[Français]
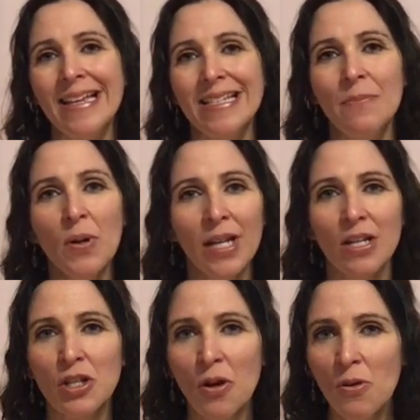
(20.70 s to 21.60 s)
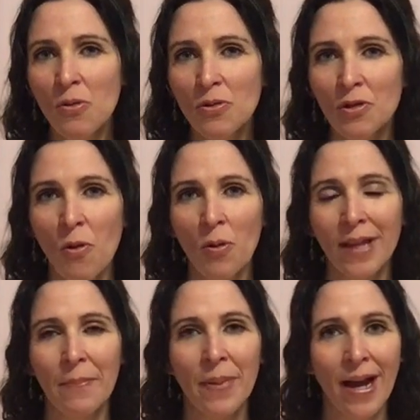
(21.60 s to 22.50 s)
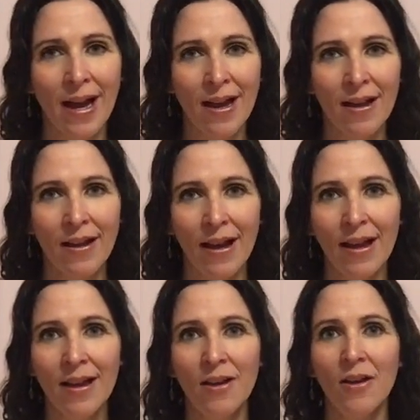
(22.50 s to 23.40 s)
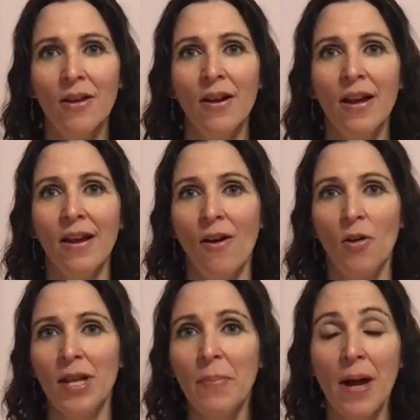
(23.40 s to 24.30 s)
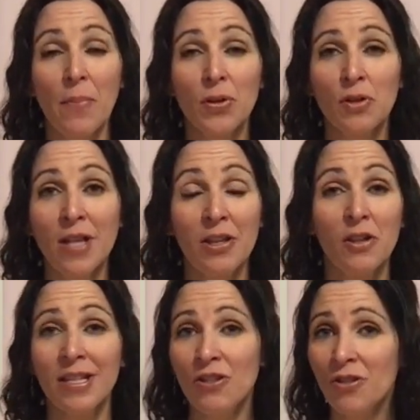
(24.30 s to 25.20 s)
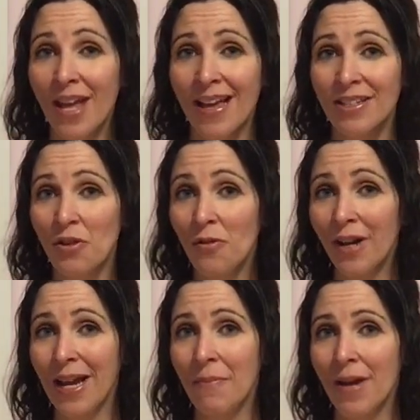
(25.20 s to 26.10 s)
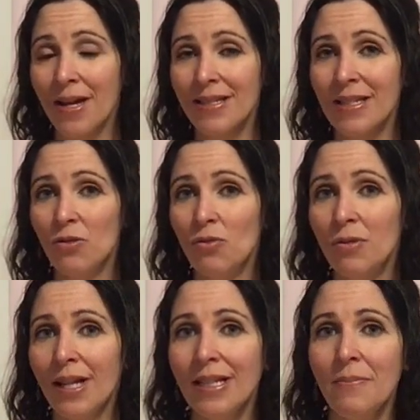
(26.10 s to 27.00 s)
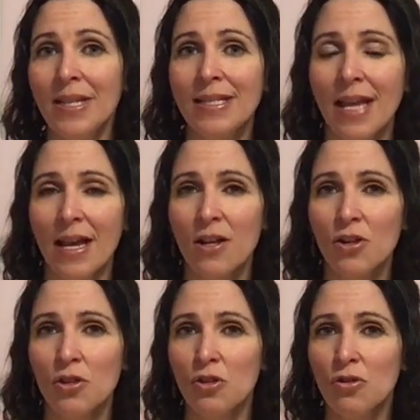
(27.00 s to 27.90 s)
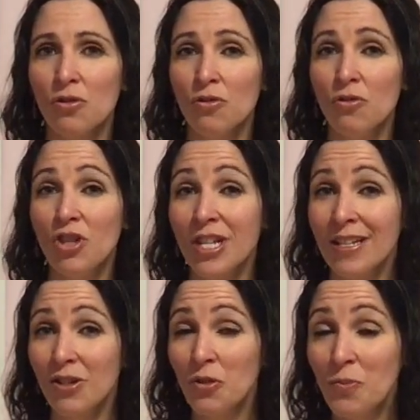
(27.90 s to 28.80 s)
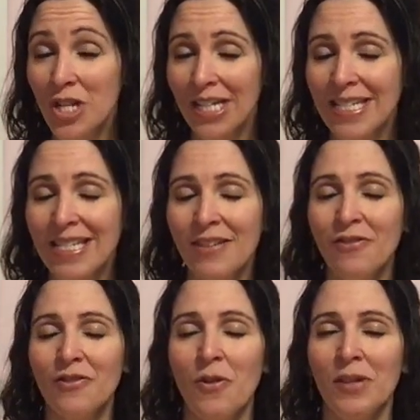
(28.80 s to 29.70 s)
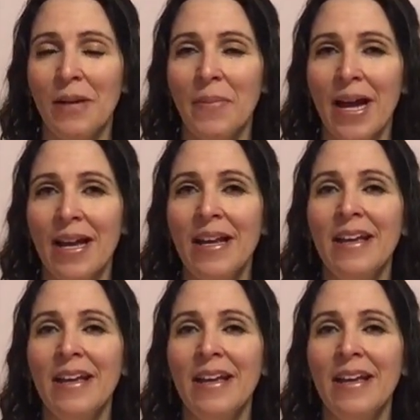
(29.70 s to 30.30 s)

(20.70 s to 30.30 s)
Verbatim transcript: c'est pas quelque chose qu'on apprend. Hein, euh, on n'apprend pas ça dans notre éducation vraiment. C'est tout le temps des messages subjectifs qu'on apprend.